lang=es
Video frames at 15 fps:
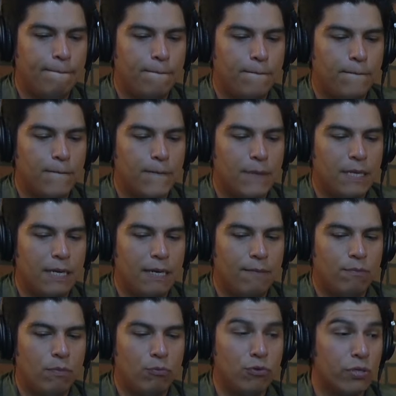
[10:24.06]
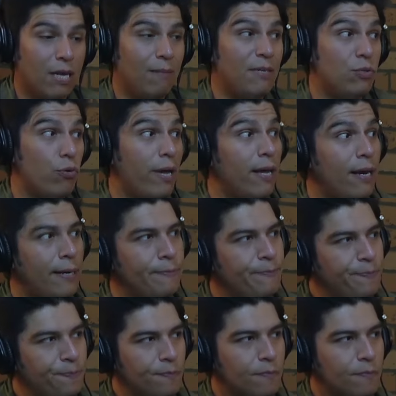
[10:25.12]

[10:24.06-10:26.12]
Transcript: a busqué a mi suegra